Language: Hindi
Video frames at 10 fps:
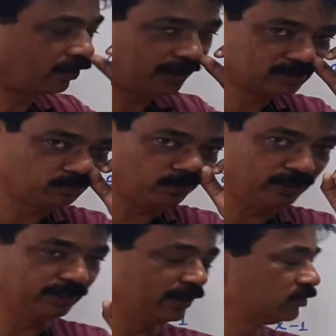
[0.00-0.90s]

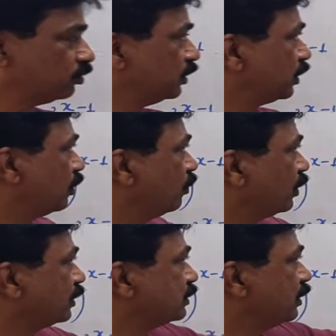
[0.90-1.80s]
एक्सपोनेंट के एक्सपोनेंट के लॉ
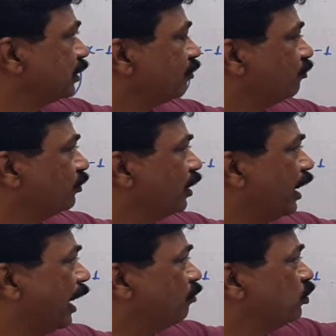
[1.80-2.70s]
कैसे लगा
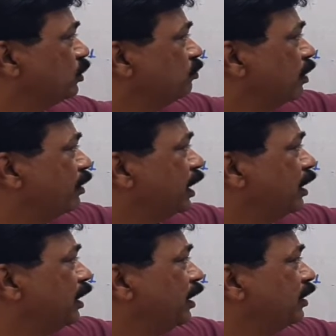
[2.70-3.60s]
एम टू दावर
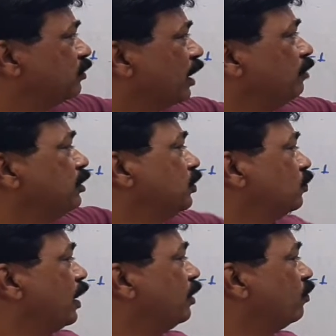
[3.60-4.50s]
एन है तो एम
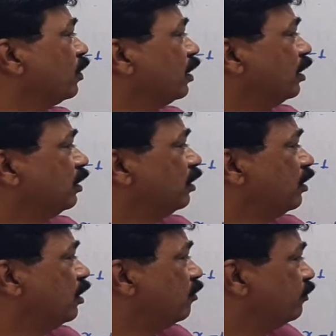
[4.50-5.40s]
इंटू एन हो गया
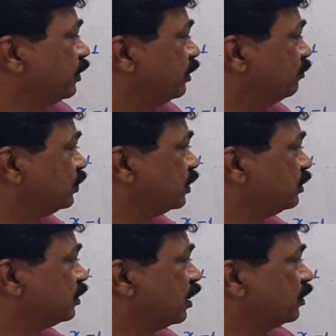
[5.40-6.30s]
फिर
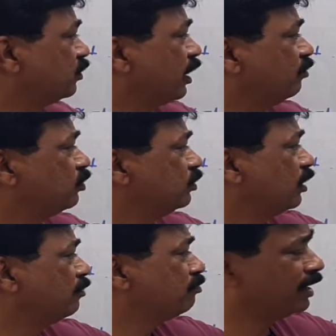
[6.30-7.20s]
डिवीजन था तो एम टू
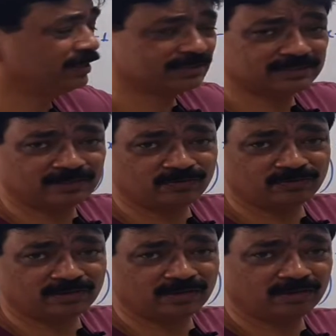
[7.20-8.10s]
एम माइनस एन
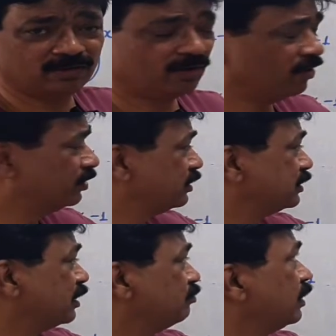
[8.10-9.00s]
हो गया और
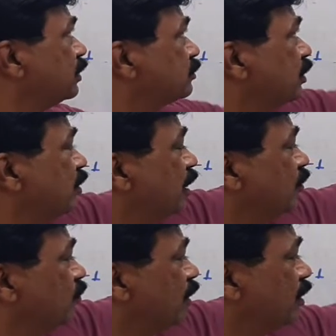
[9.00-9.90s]
जैसे एम माइनस
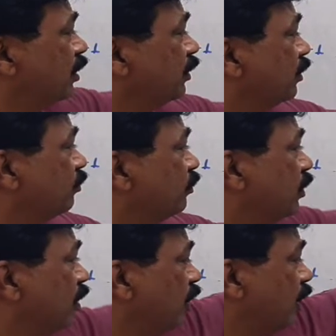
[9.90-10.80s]
एन हुआ
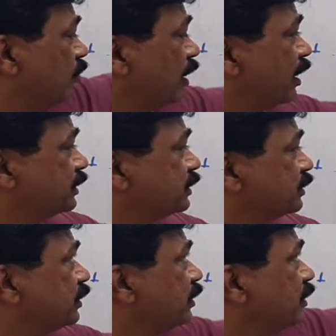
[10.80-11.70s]
हम लगा
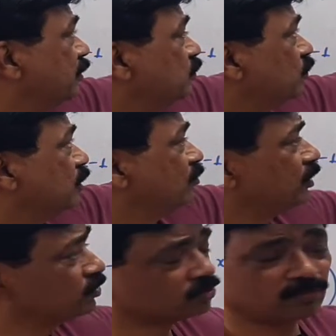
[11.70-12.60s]
सकते हैं जो
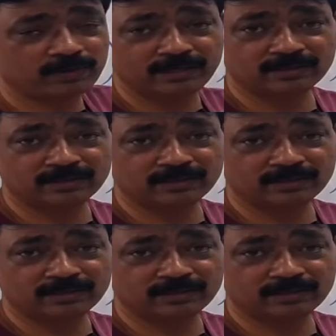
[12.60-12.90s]
गिवन है उसको अप्लाई